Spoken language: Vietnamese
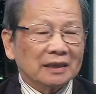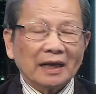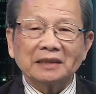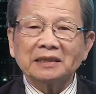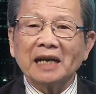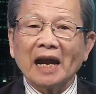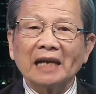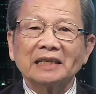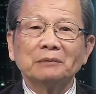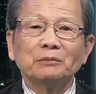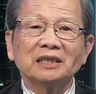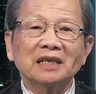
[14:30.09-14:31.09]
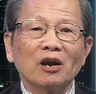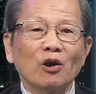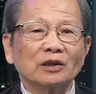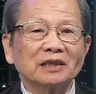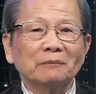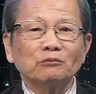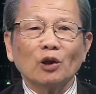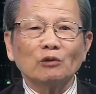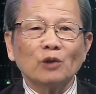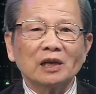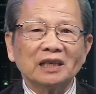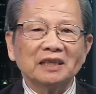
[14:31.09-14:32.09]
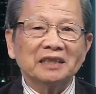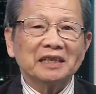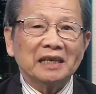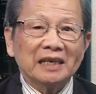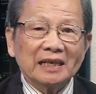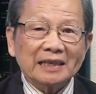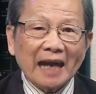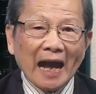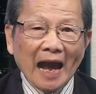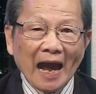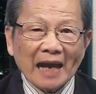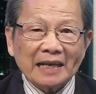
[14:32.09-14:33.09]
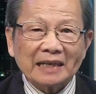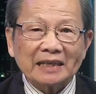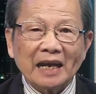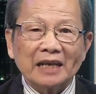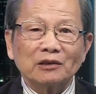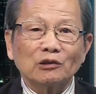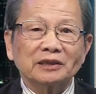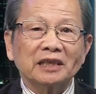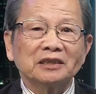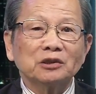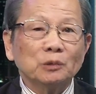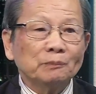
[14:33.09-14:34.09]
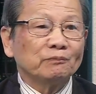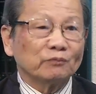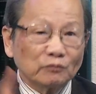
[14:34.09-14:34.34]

cái thứ hai nữa bây giờ họ tiếp đón Hoa Kỳ thì cả hai cái này nó sẽ giúp